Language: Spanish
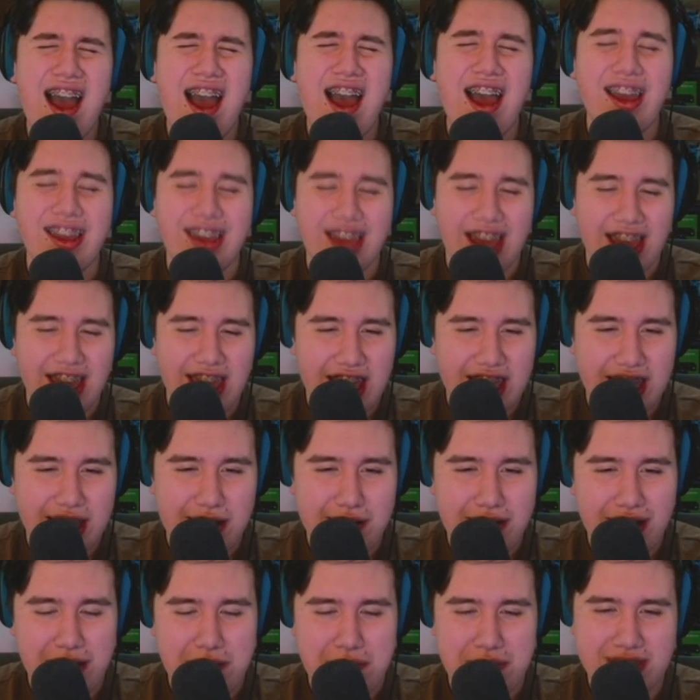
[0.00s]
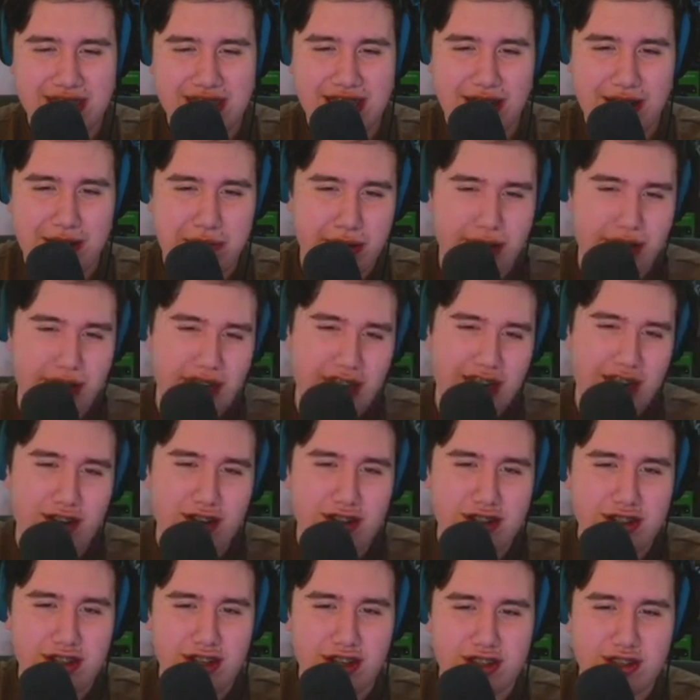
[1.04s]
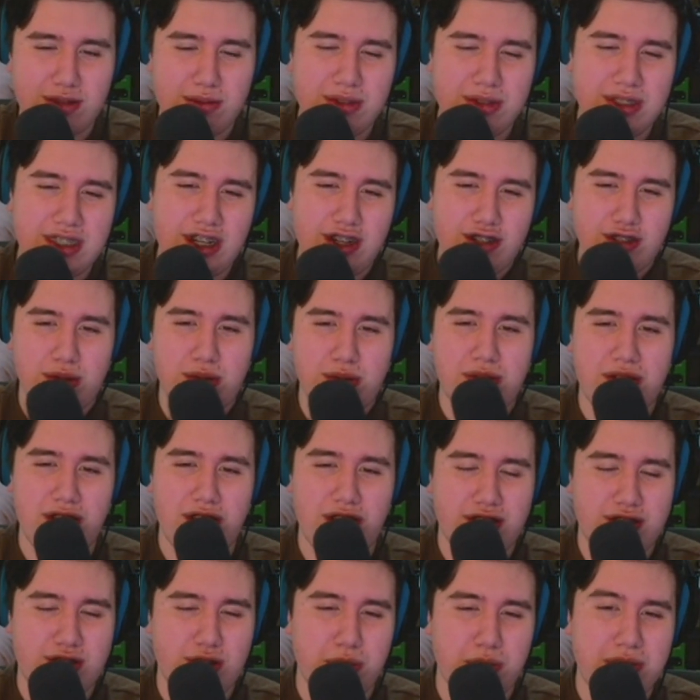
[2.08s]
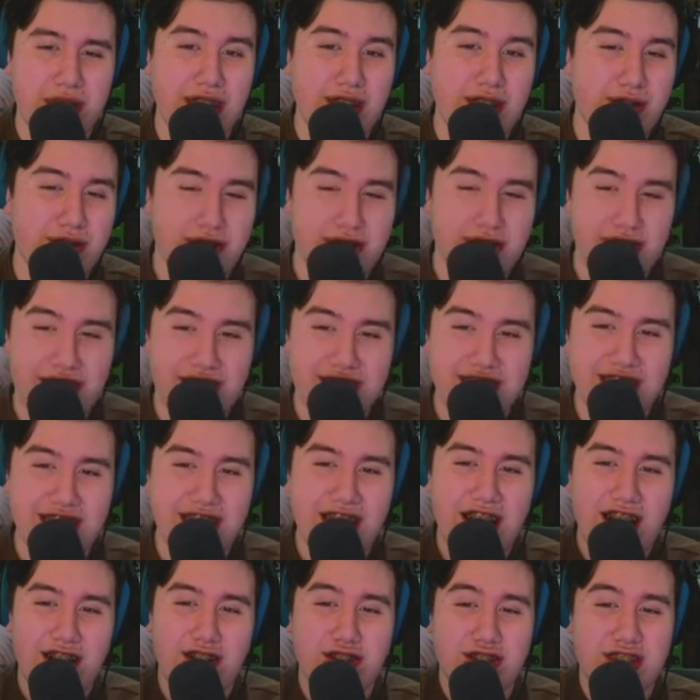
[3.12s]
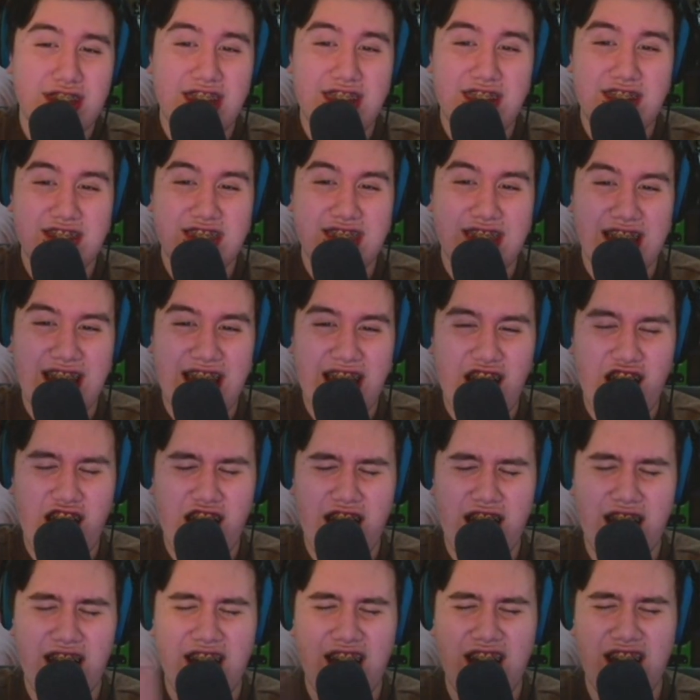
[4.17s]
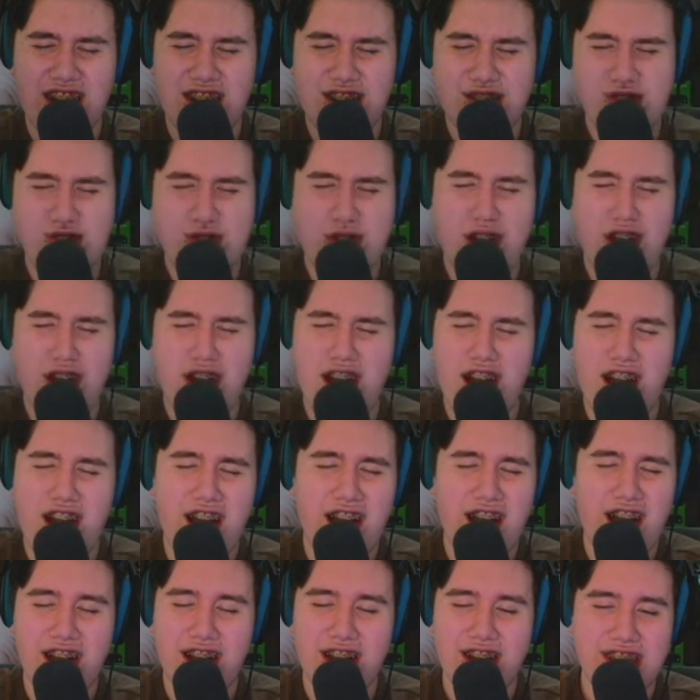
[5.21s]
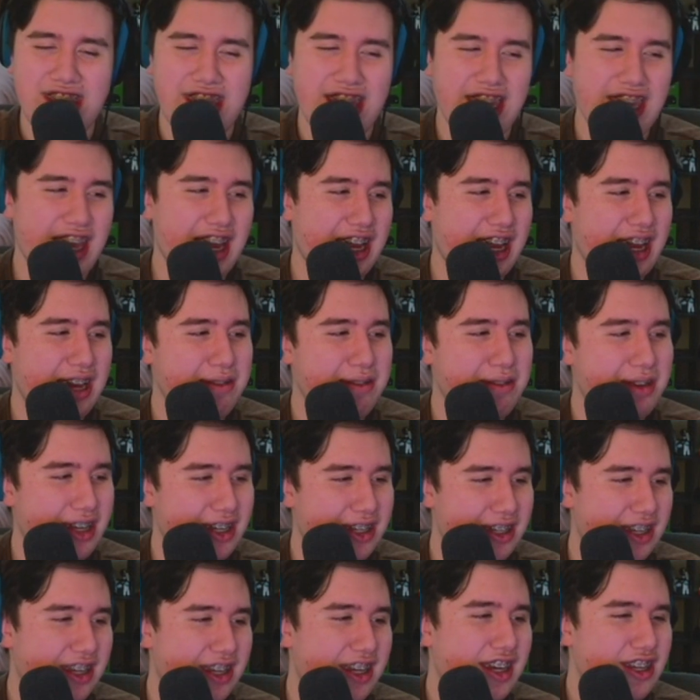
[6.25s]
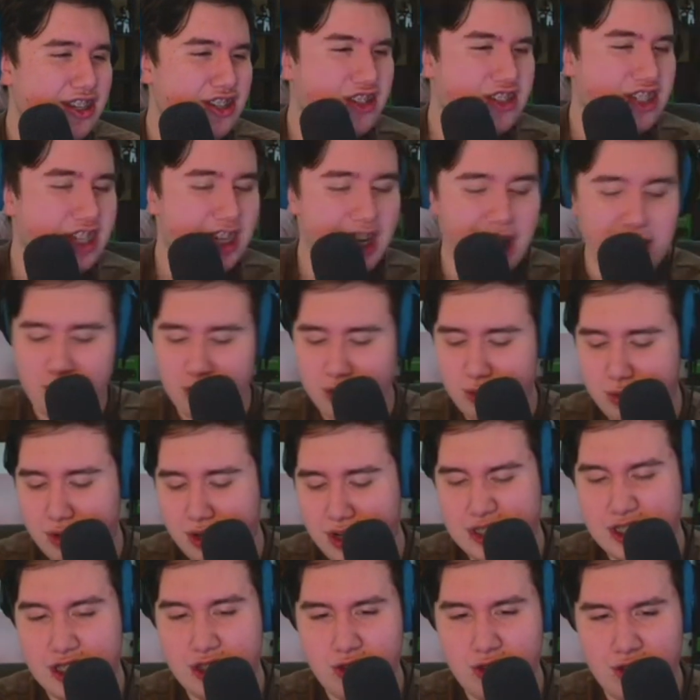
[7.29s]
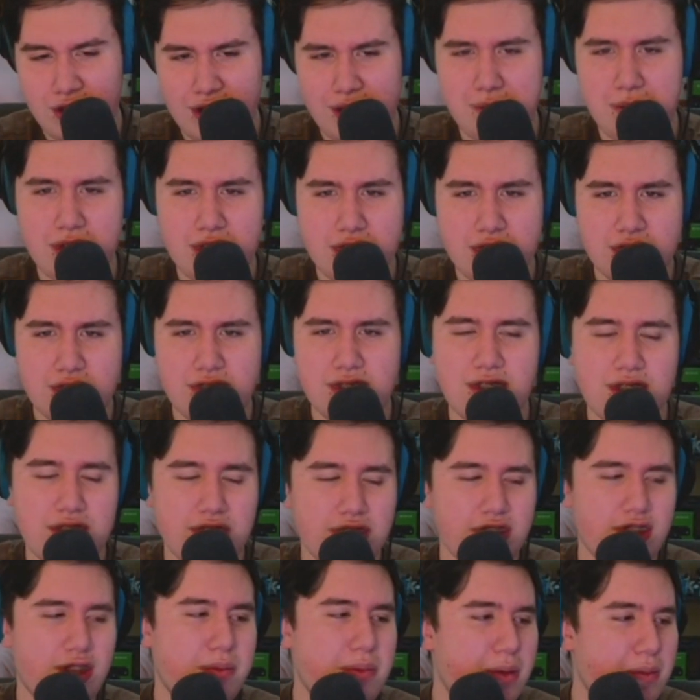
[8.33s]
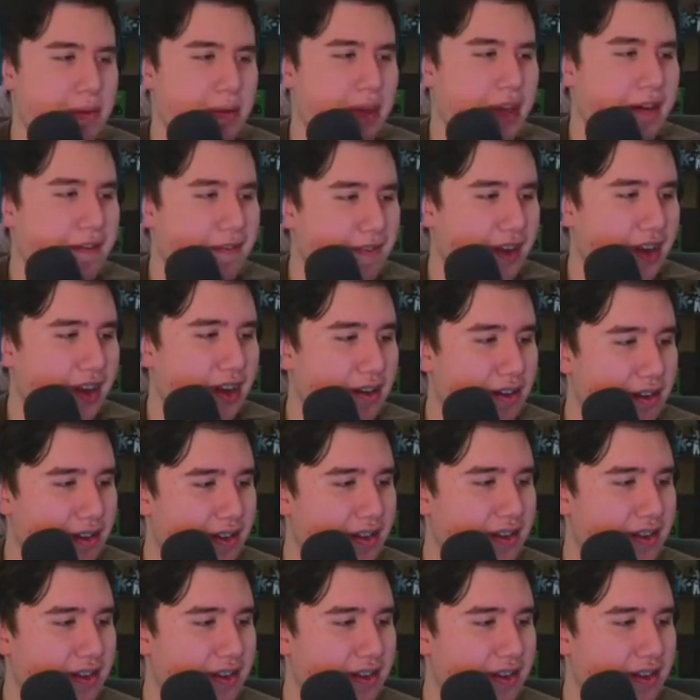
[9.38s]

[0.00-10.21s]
Y ahí acaba, empiezan a poner los, los ¿cómo dice? Los, los subtítulos, o sea, decir, los créditos así. ¡ah! Y ahí acaba. Yo sería muy bueno haciendo animes. No me miren feo.